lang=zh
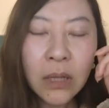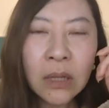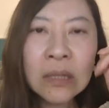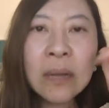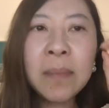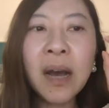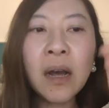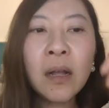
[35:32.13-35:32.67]

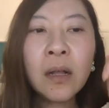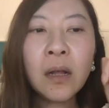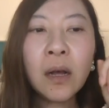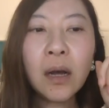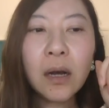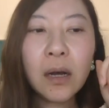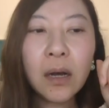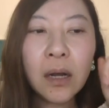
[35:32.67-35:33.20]
那么，
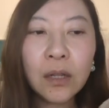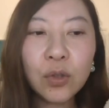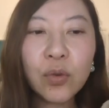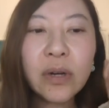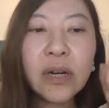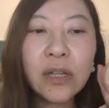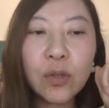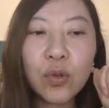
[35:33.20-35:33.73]
呃，很
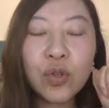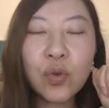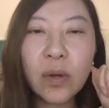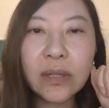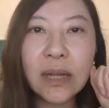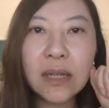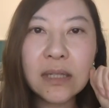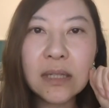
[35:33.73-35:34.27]
多人都
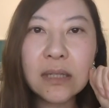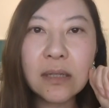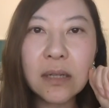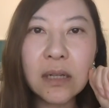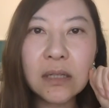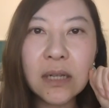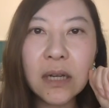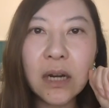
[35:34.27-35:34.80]
说呢，
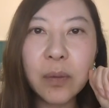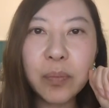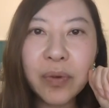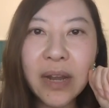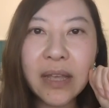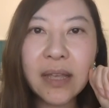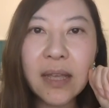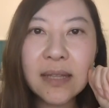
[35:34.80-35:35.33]
那这个布
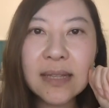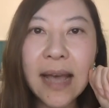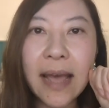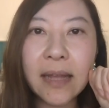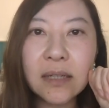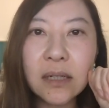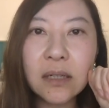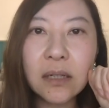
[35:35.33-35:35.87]
雷耶
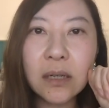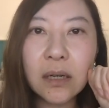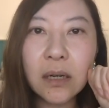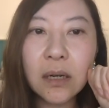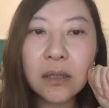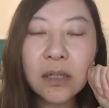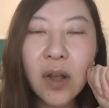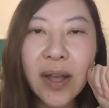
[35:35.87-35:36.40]
在这
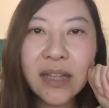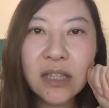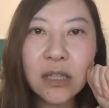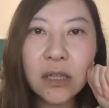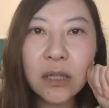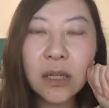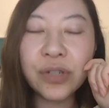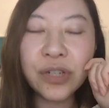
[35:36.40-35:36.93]
个赵安
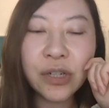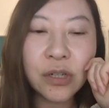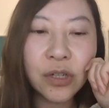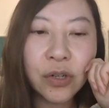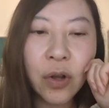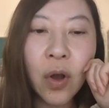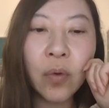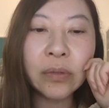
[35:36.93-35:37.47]
吉去世
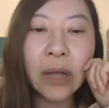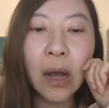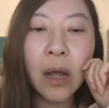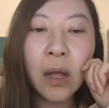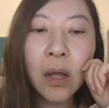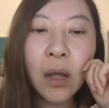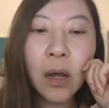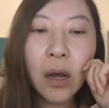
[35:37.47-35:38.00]
之后呢，
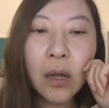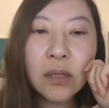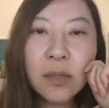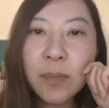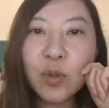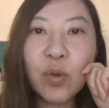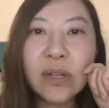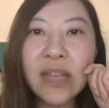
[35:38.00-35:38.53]
呃，这
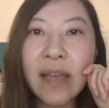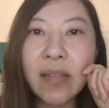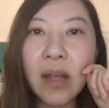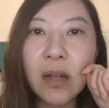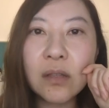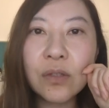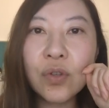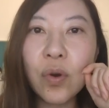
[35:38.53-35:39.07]
么多天
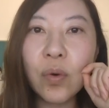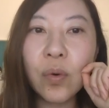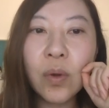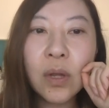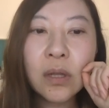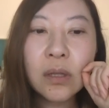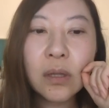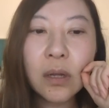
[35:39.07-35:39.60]
呢，就
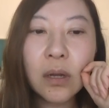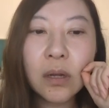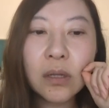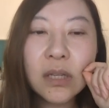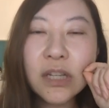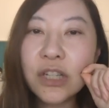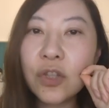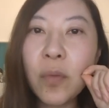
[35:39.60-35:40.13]
呃
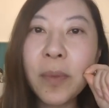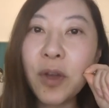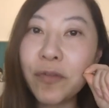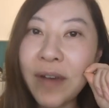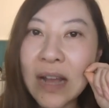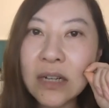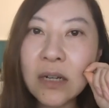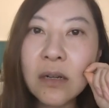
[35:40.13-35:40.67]
一直都没有
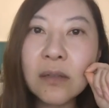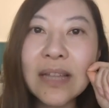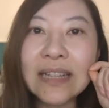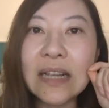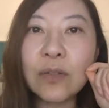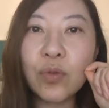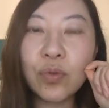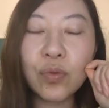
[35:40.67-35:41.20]
发生，大
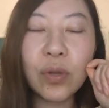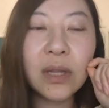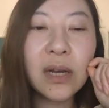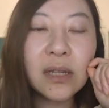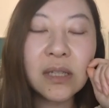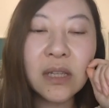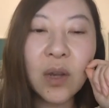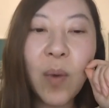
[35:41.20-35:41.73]
家就觉得
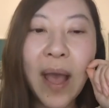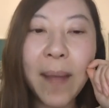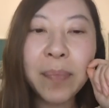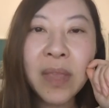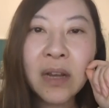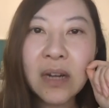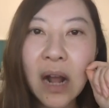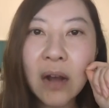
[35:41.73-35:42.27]
很奇怪。
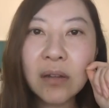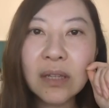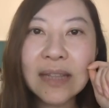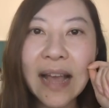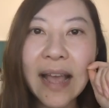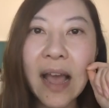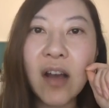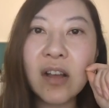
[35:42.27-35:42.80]
然后呢，
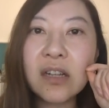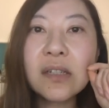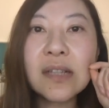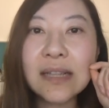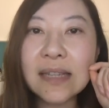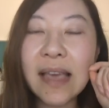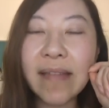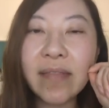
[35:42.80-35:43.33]
大概好像是
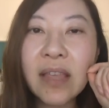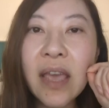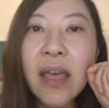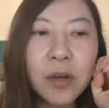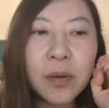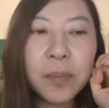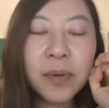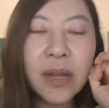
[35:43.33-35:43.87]
在前天，
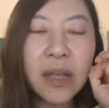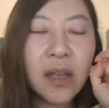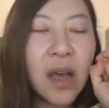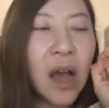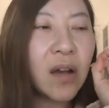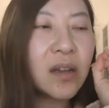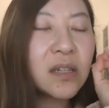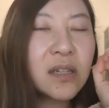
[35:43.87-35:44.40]
呃，布雷
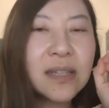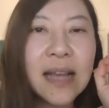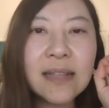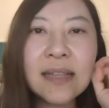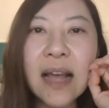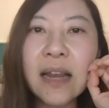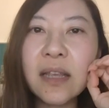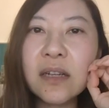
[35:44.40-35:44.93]
好像是参
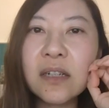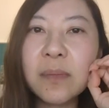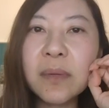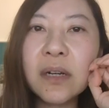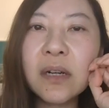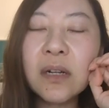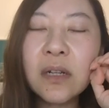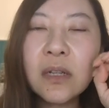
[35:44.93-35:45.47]
加了一个什
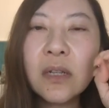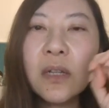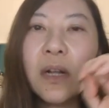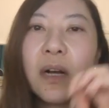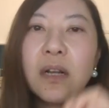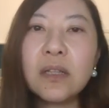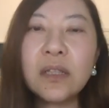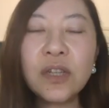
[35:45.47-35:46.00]
么，
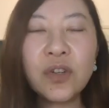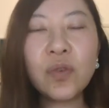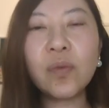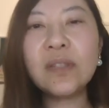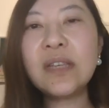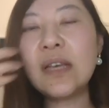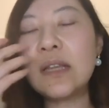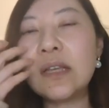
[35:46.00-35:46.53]
呃，金
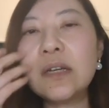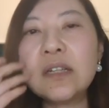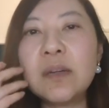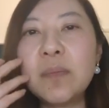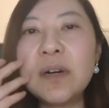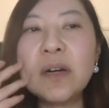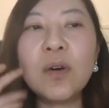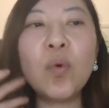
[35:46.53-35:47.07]
融界的一个什
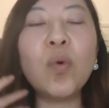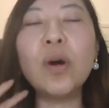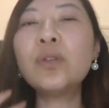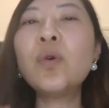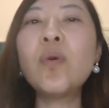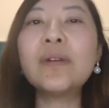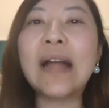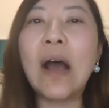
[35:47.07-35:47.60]
么活
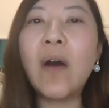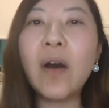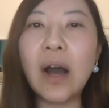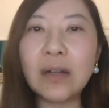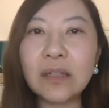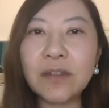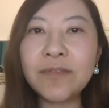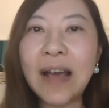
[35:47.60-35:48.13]
动，然后
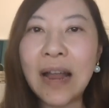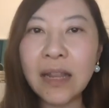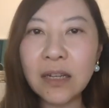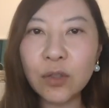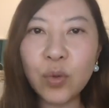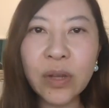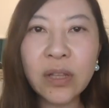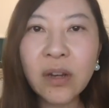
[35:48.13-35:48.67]
好像发了一
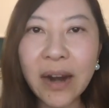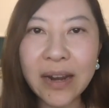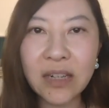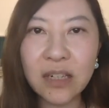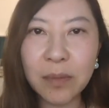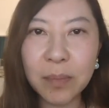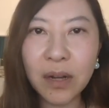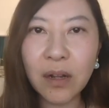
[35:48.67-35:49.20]
个推特还是
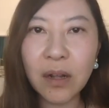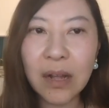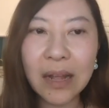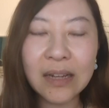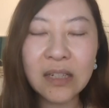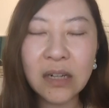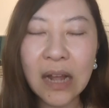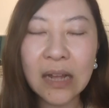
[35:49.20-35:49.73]
什么，
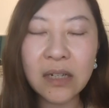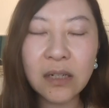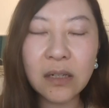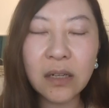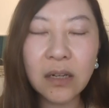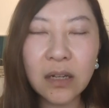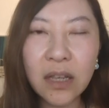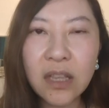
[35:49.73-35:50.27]
还是还是
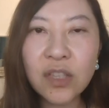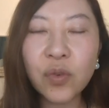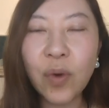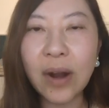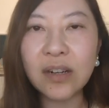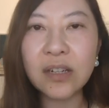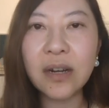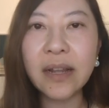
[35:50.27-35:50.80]
一个
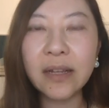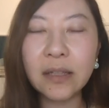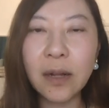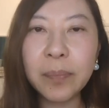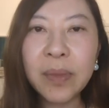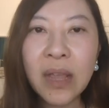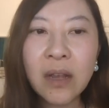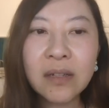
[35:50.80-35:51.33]
Instagram 之类的，
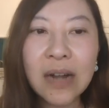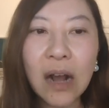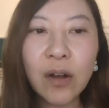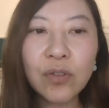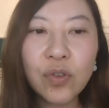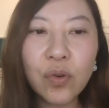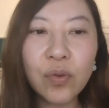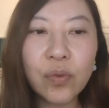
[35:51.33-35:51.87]
然后
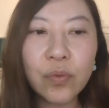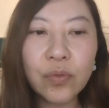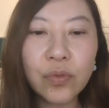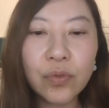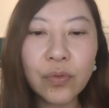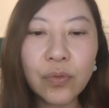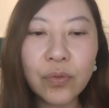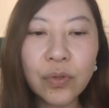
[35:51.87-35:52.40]
就。
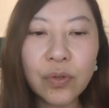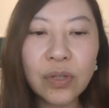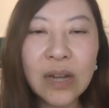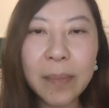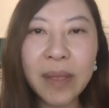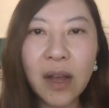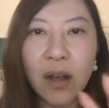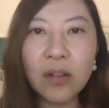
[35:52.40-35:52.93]
就上
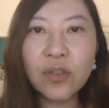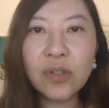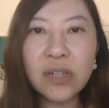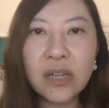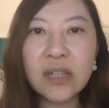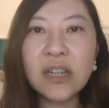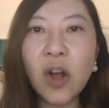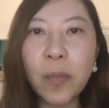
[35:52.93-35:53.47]
面好像就是
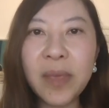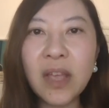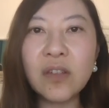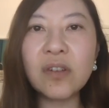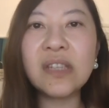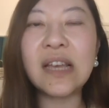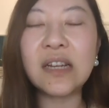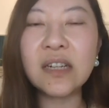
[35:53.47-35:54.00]
一个照片，
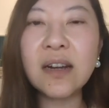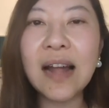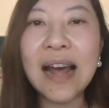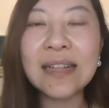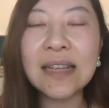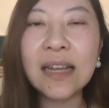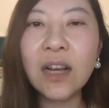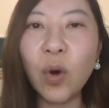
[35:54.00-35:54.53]
就显示了他
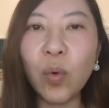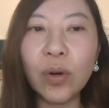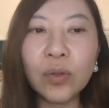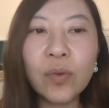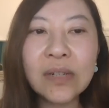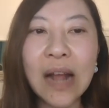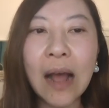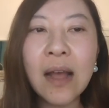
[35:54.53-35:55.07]
在那个活
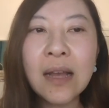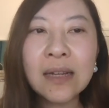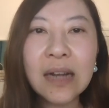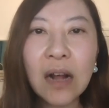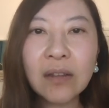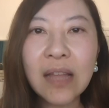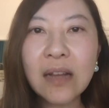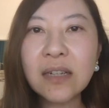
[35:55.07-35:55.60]
动上。
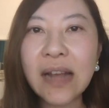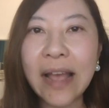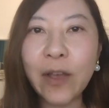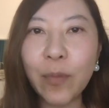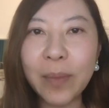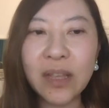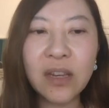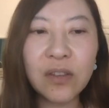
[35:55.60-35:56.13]
然后当时还有
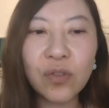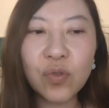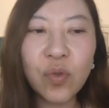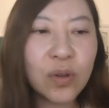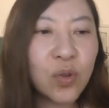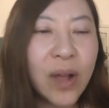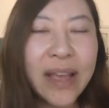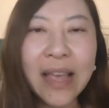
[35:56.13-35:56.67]
媒体就
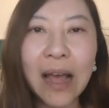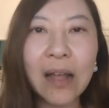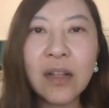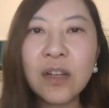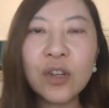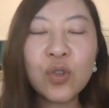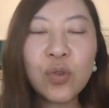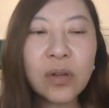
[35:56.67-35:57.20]
说说，哎呀，
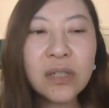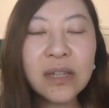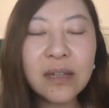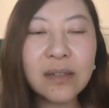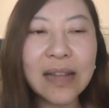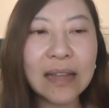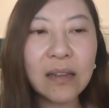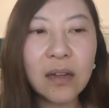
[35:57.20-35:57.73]
说这
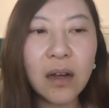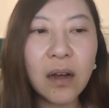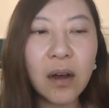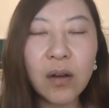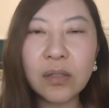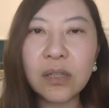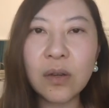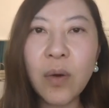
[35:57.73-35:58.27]
个男的
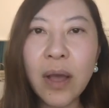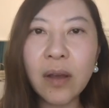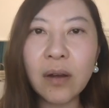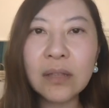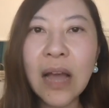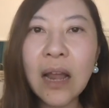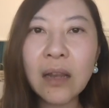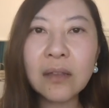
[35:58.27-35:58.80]
好奇怪
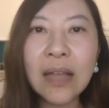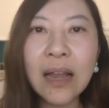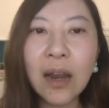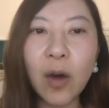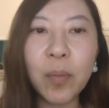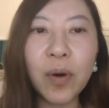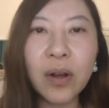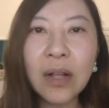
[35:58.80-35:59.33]
哦，他他
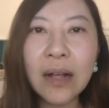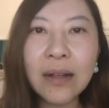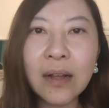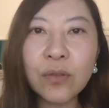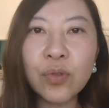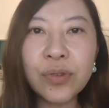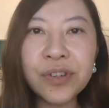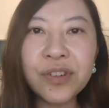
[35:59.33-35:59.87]
老婆刚
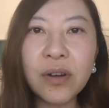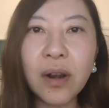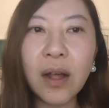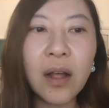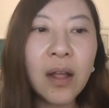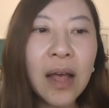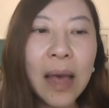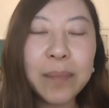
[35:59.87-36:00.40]
刚去世
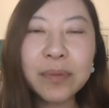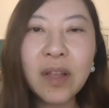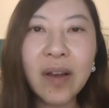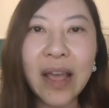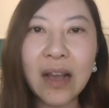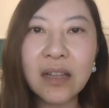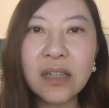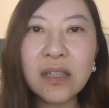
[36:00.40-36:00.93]
了，还不到
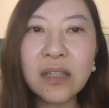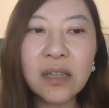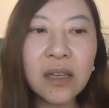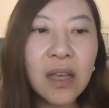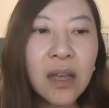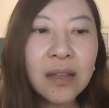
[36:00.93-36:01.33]
两个星期，